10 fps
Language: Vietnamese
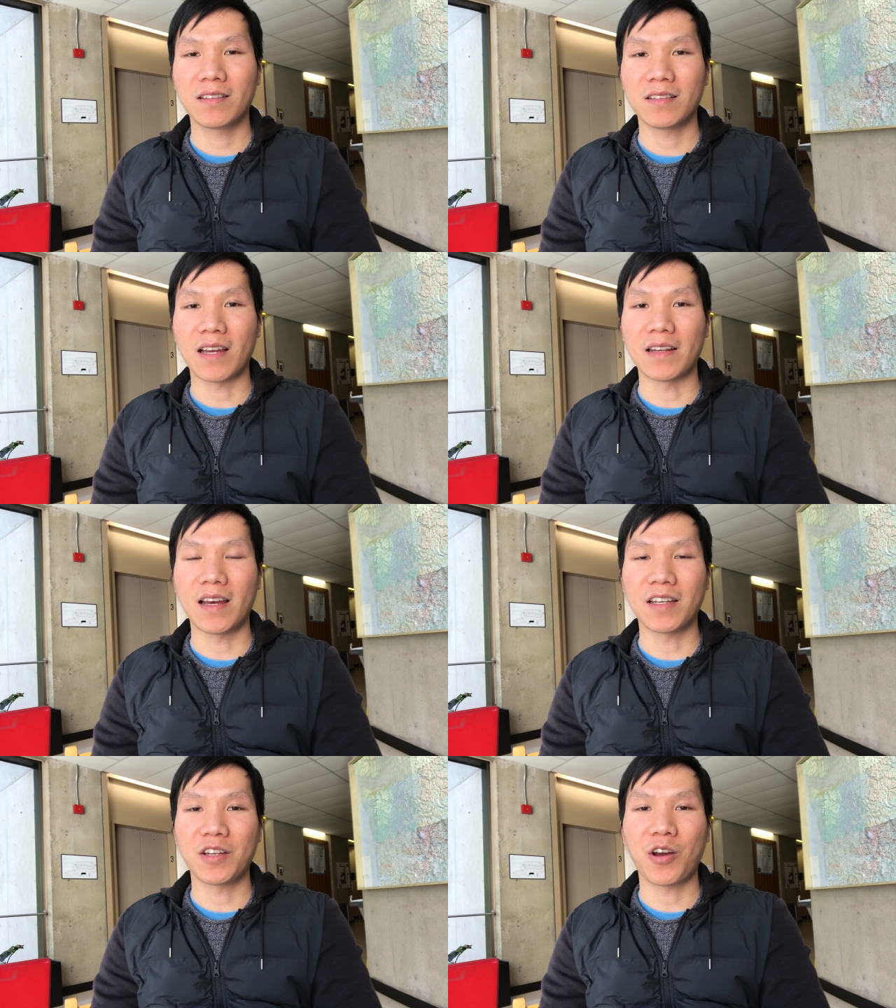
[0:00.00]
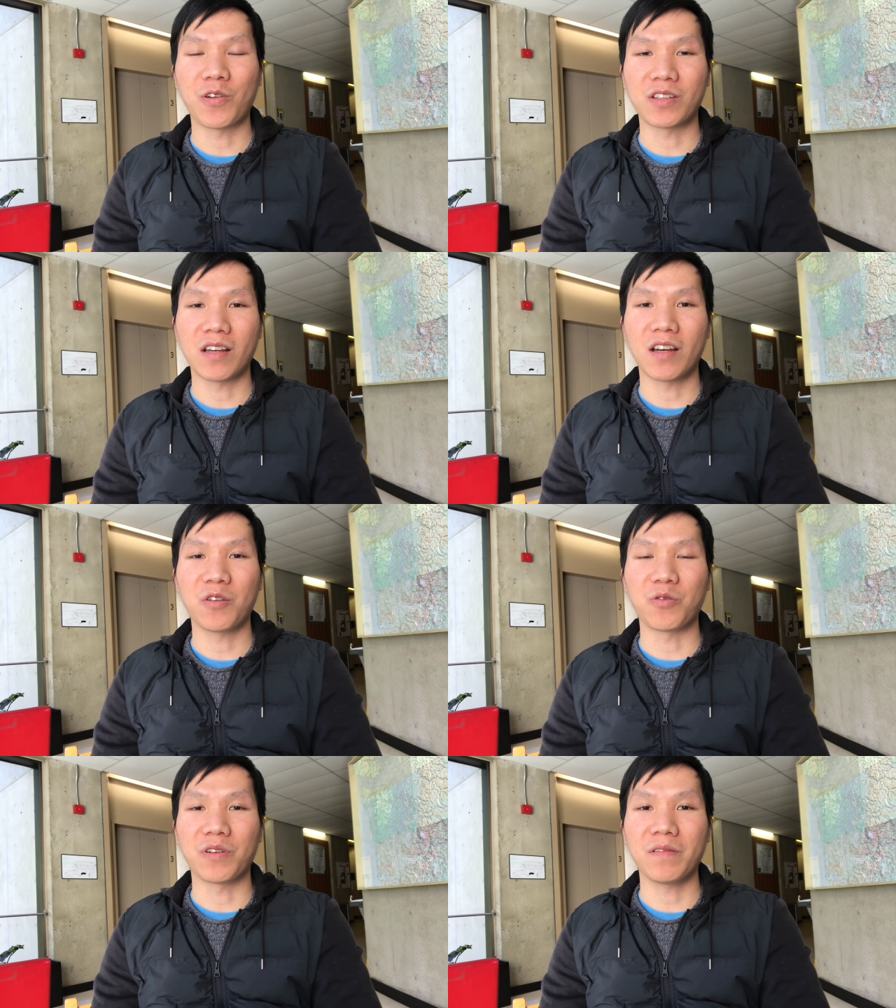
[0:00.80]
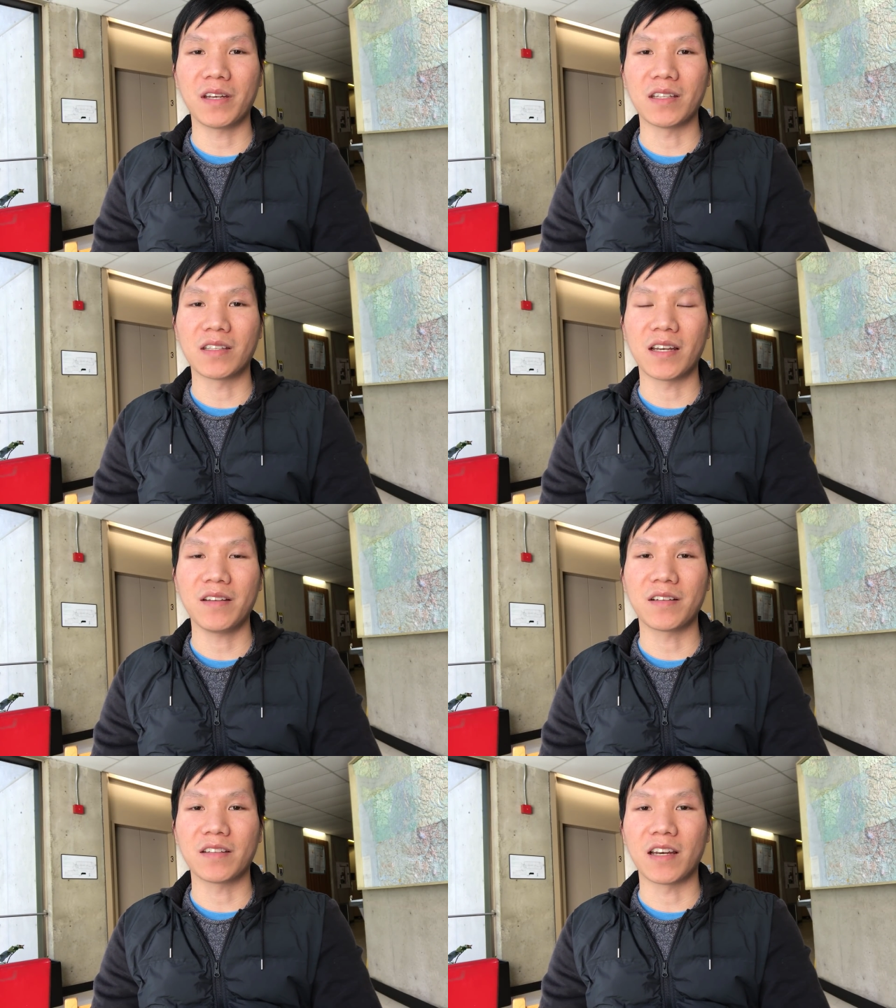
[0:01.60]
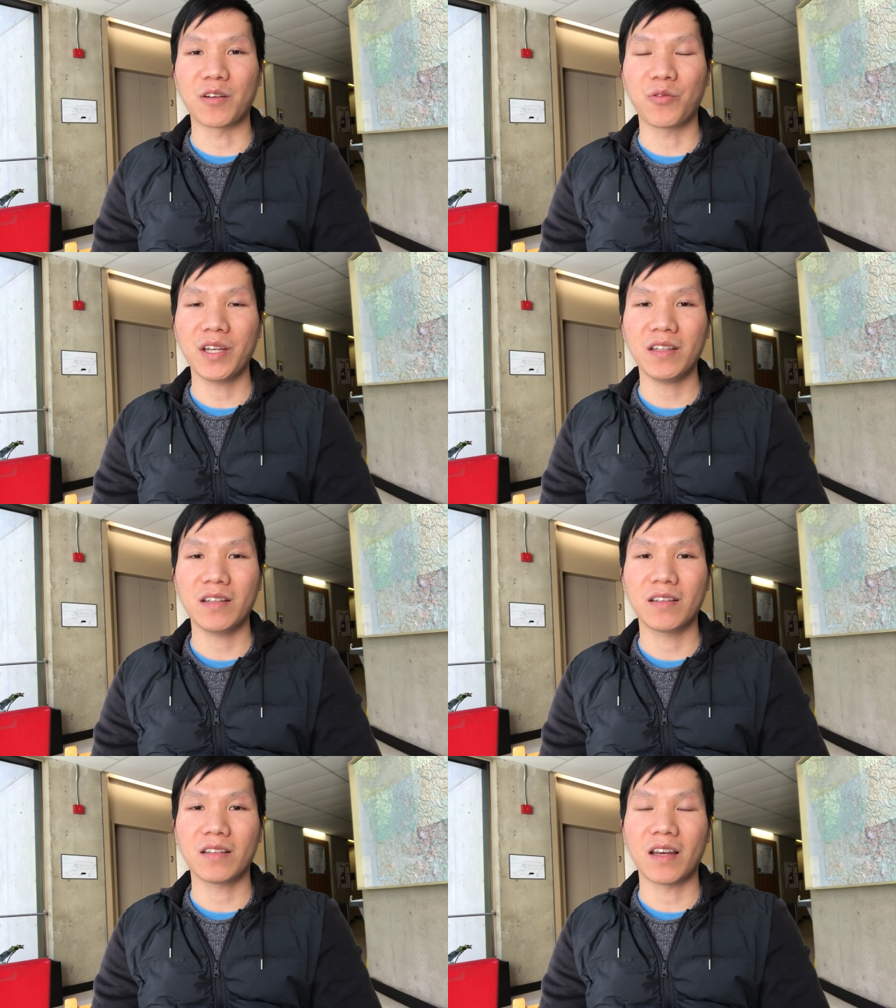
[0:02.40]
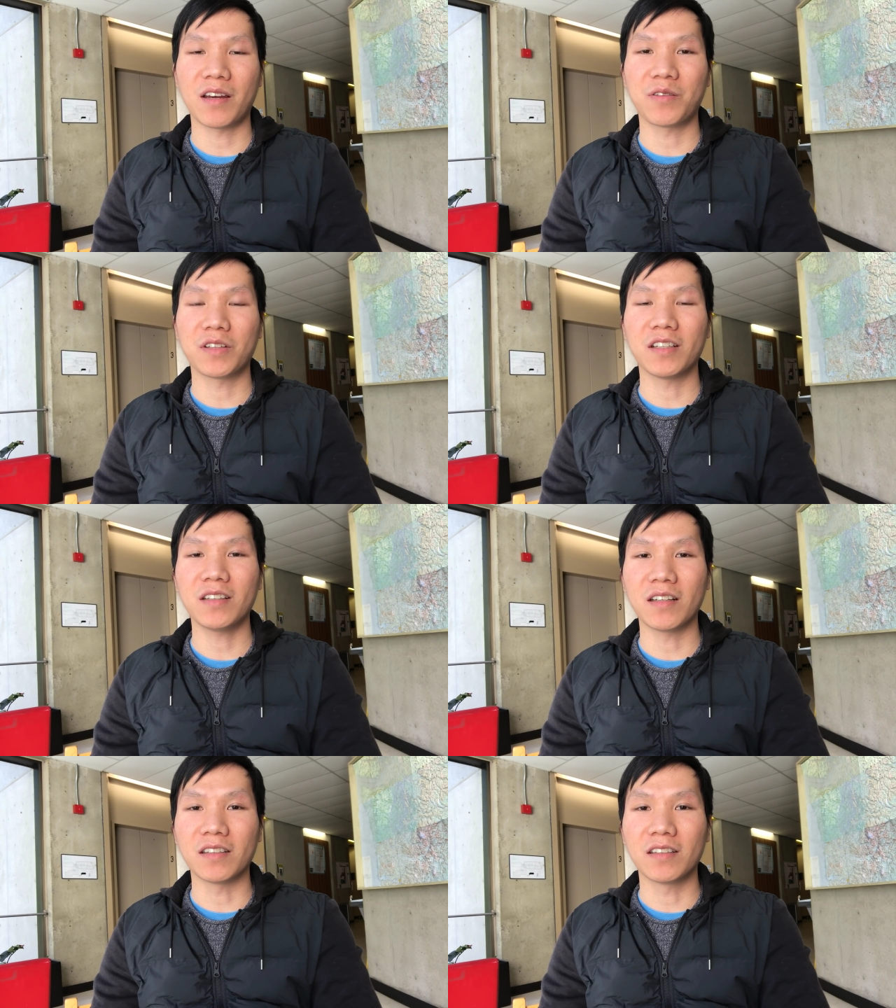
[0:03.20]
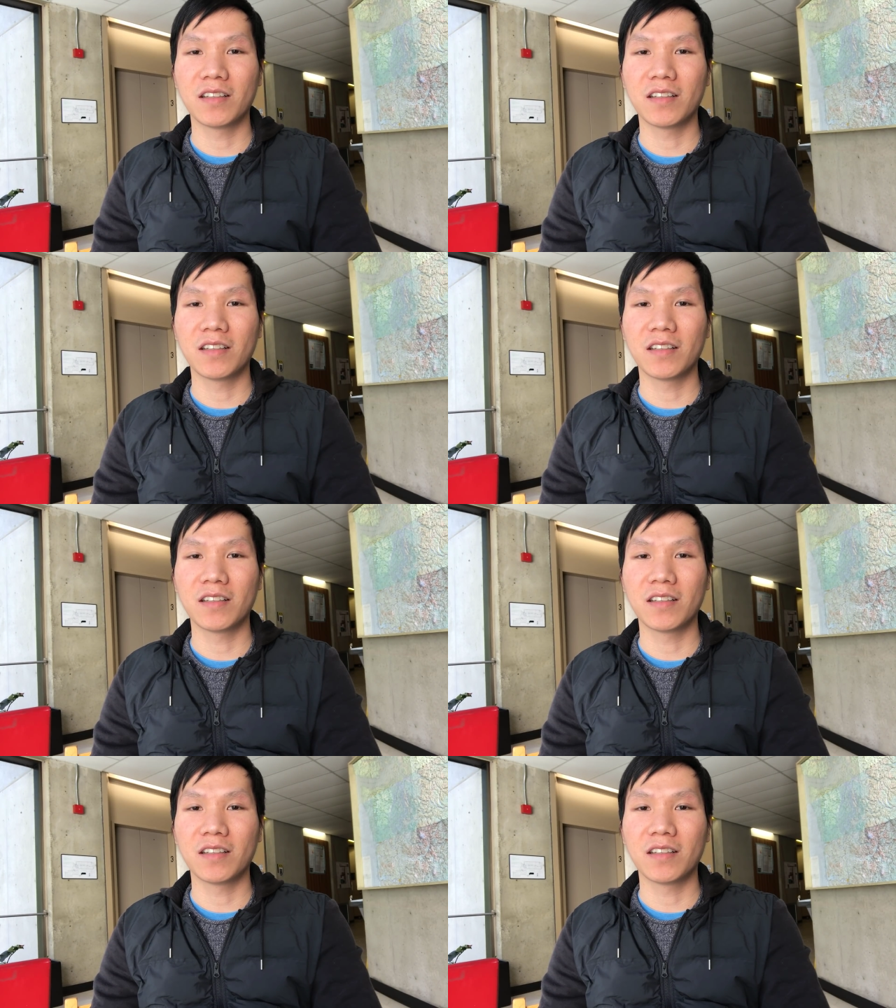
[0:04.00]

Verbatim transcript: Tại đây hồ sơ của quý vị sẽ được giải quyết theo thứ tự,